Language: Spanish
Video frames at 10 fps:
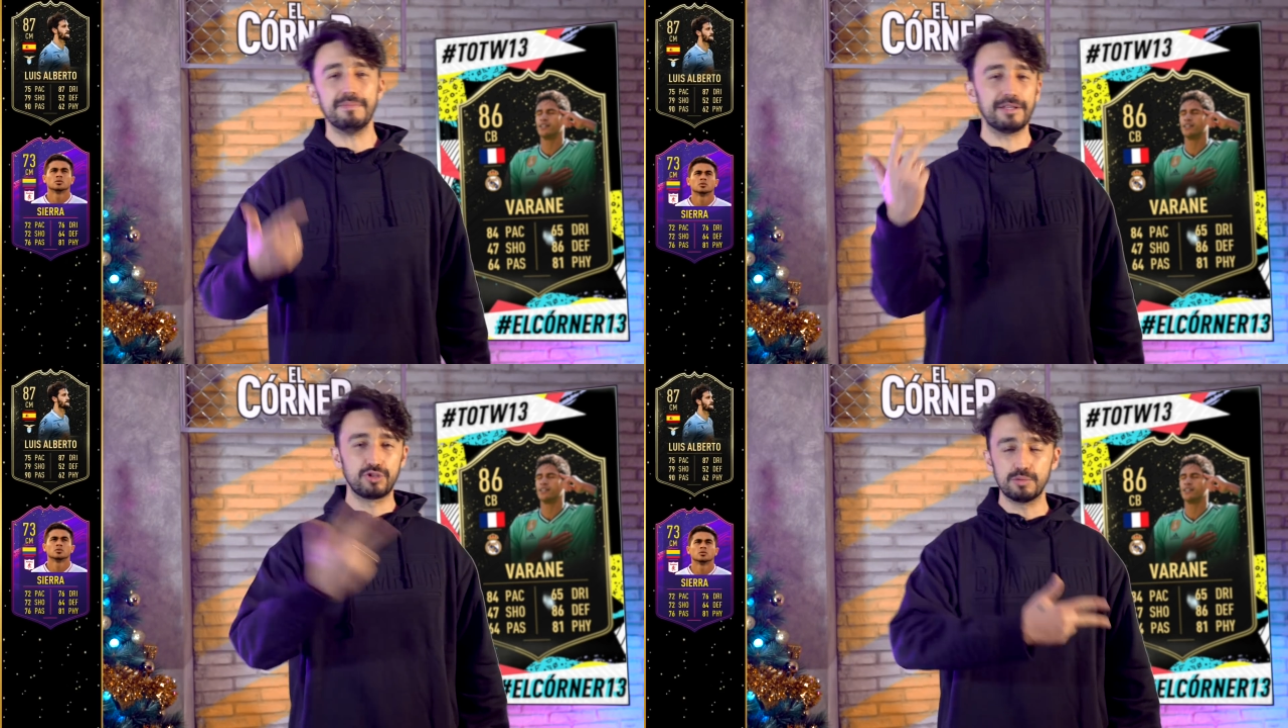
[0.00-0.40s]
y
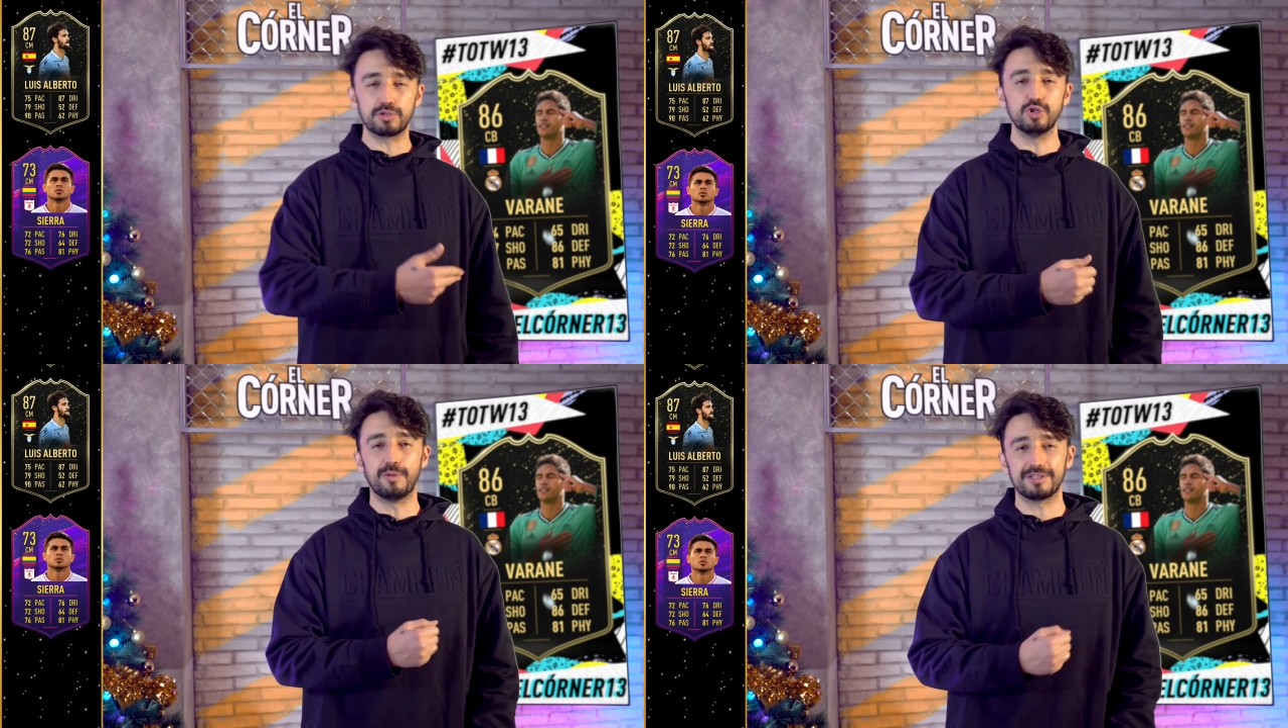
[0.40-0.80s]

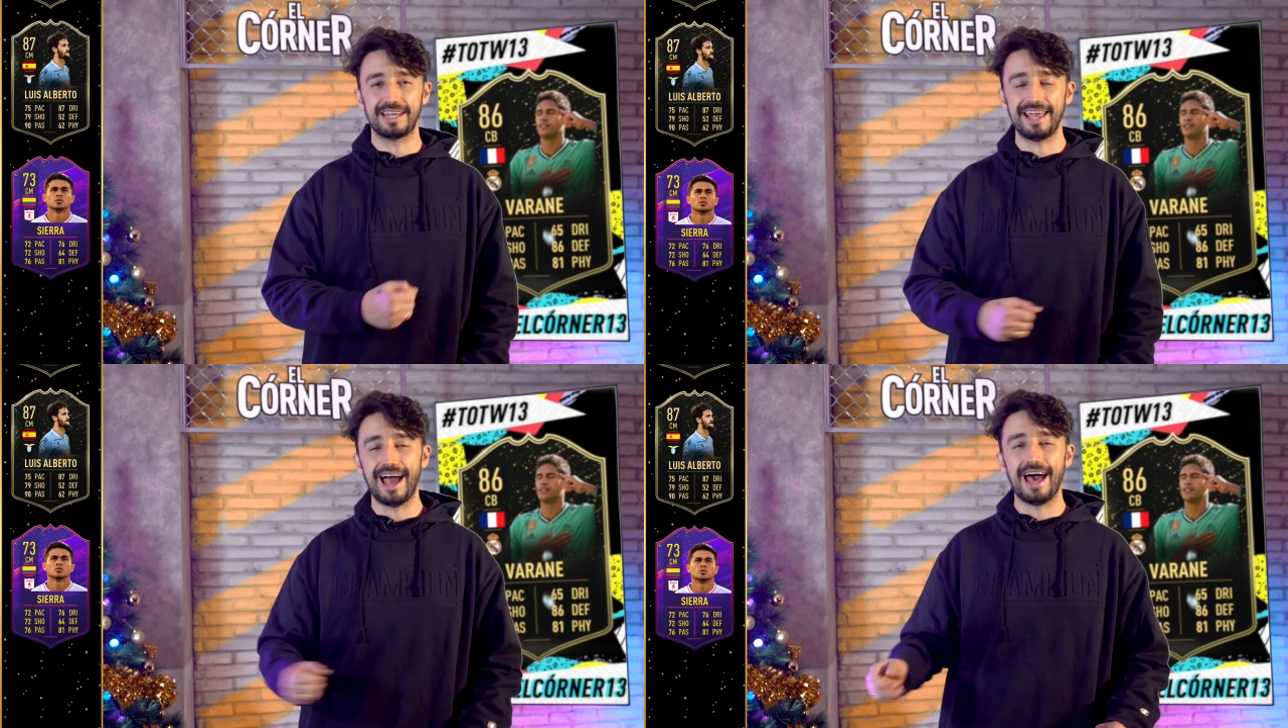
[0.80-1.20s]
mantuvo su
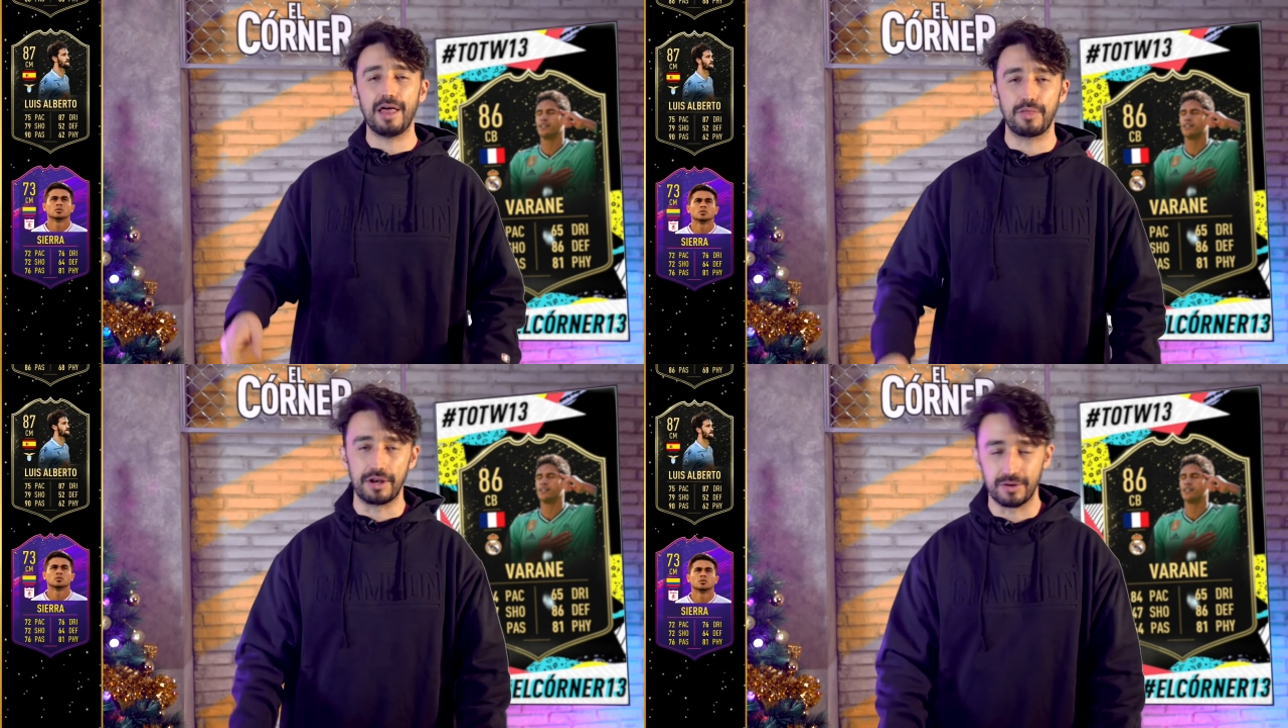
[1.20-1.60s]
portería
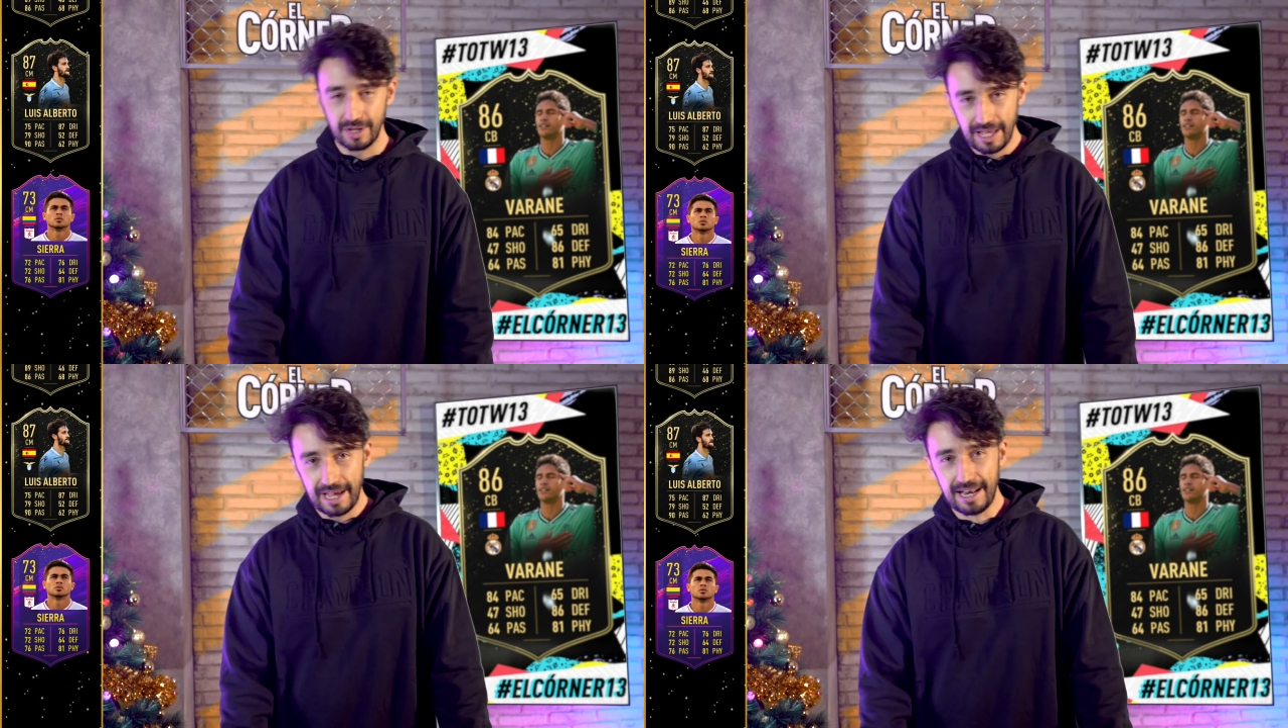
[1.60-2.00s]
a cero
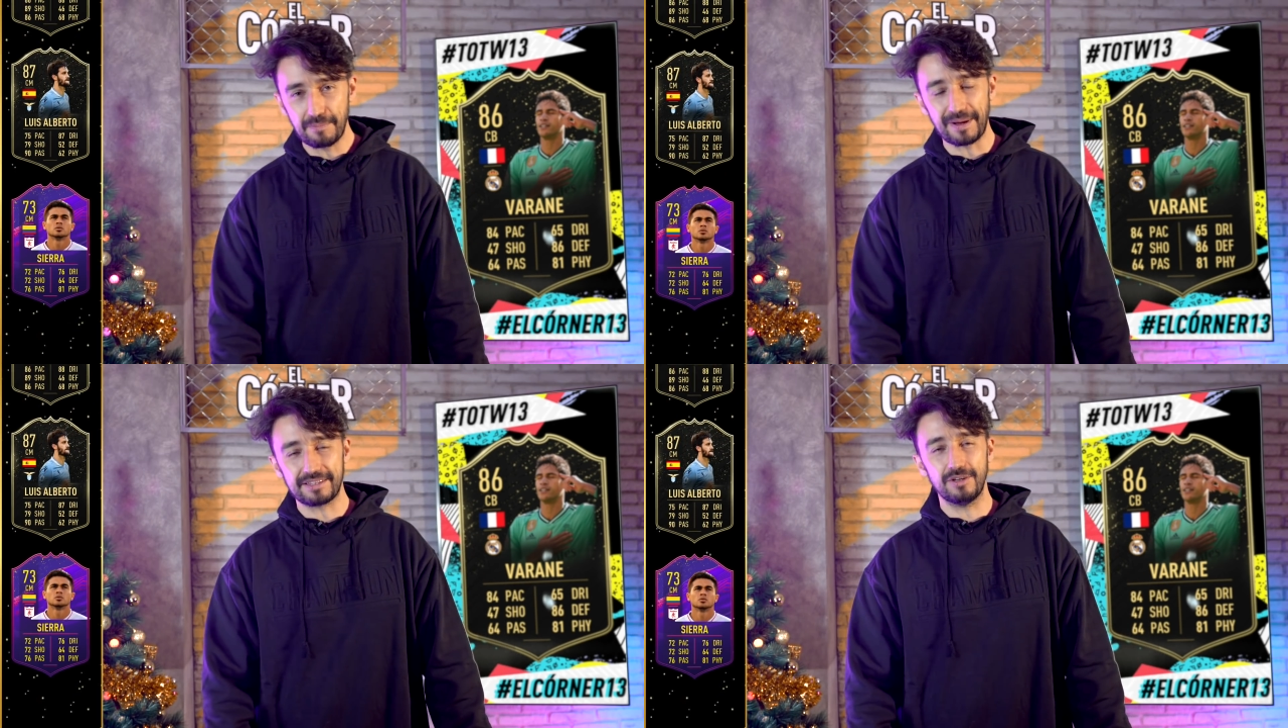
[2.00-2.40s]
en
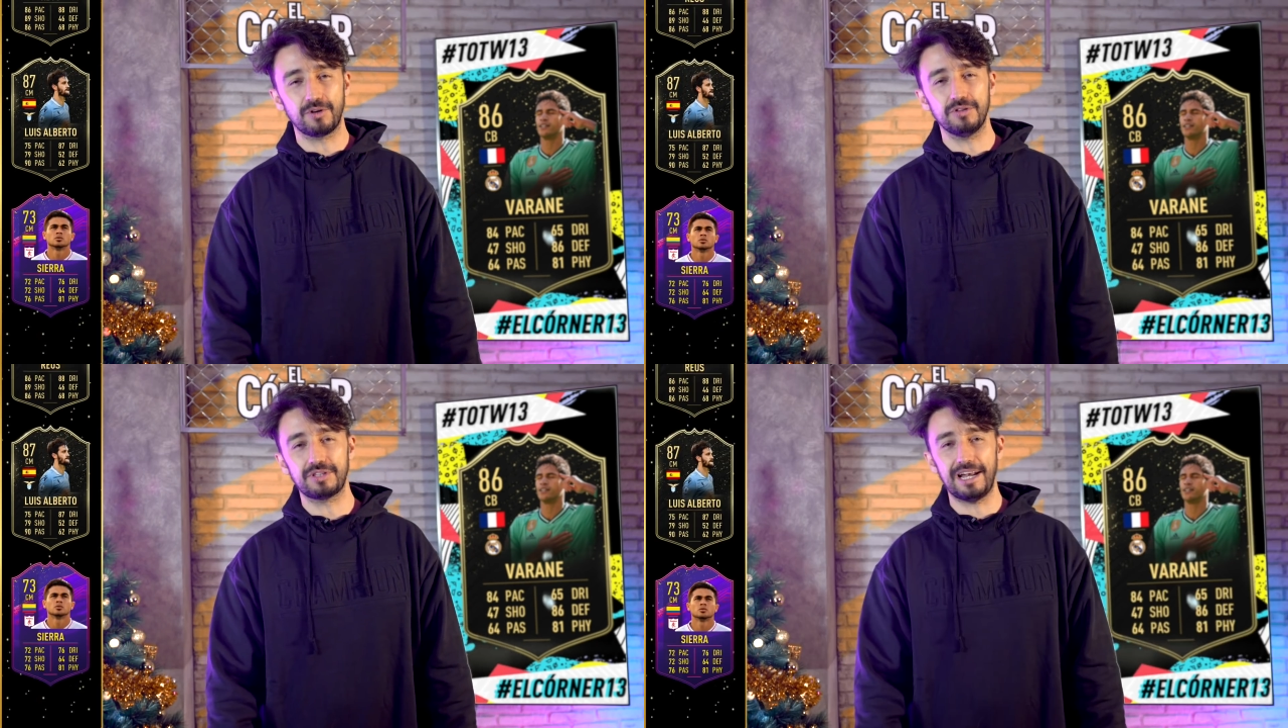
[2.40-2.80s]
el
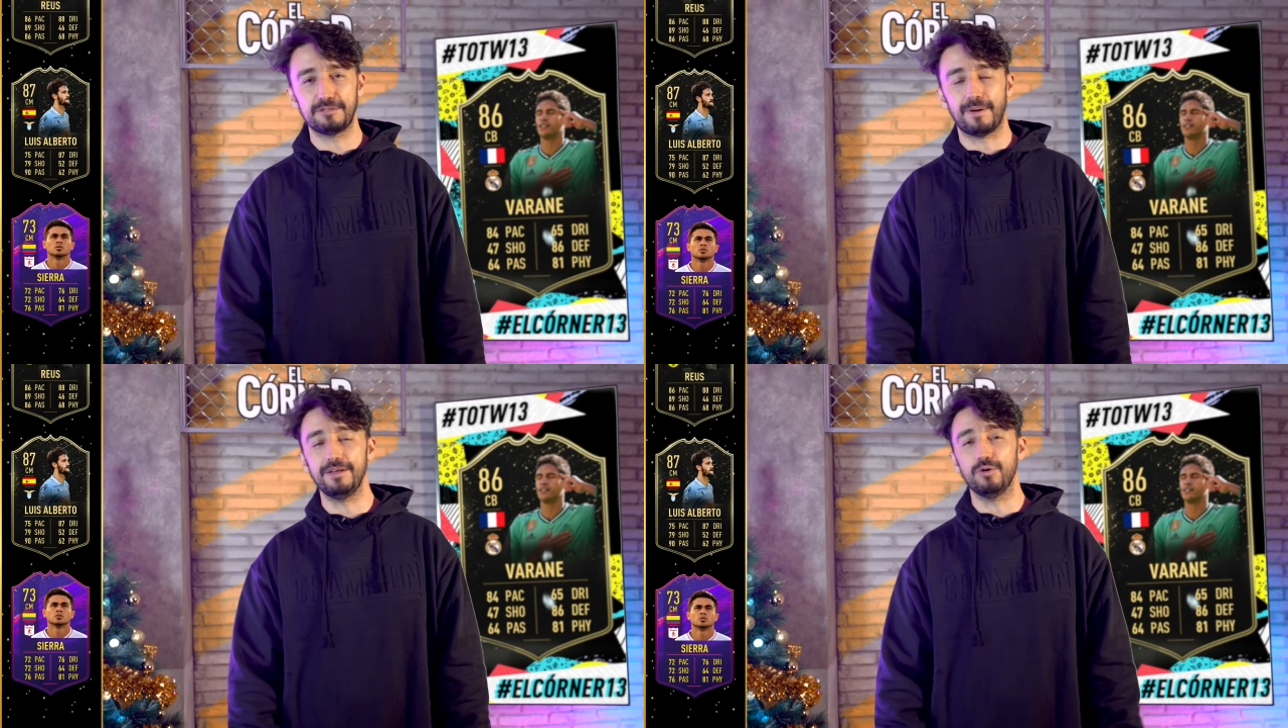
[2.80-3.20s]
partido contra el
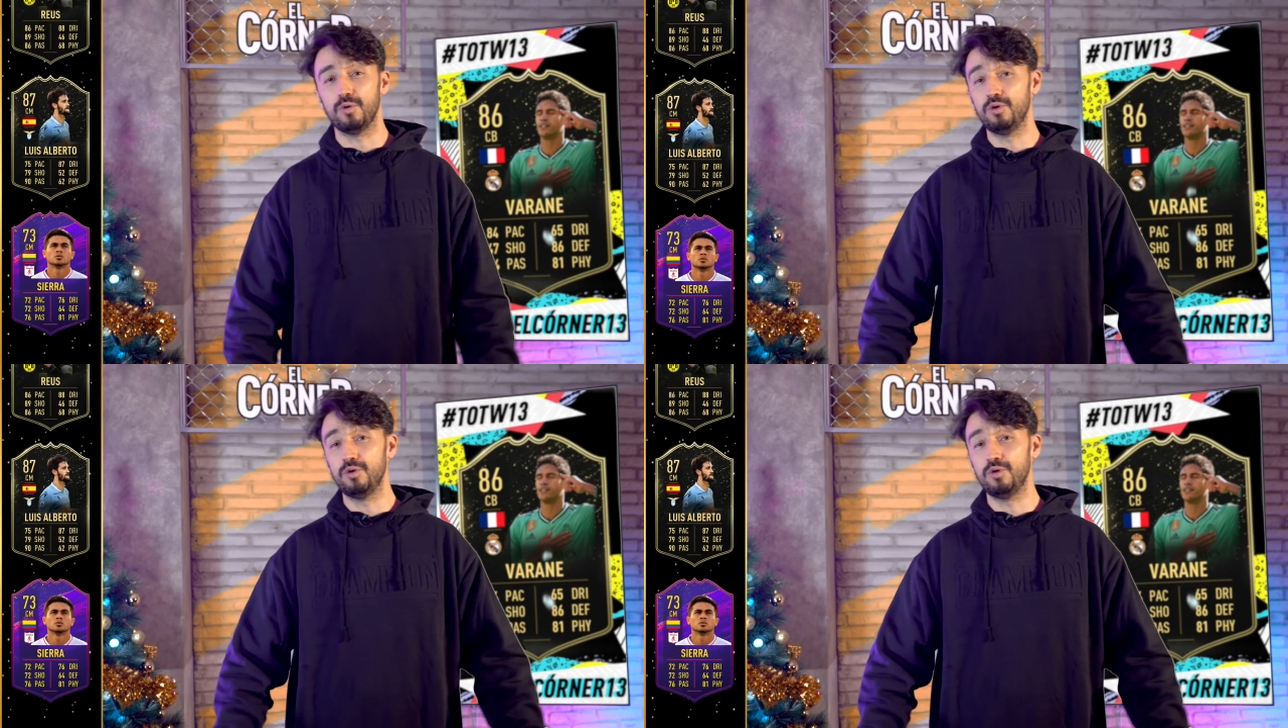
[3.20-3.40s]
español.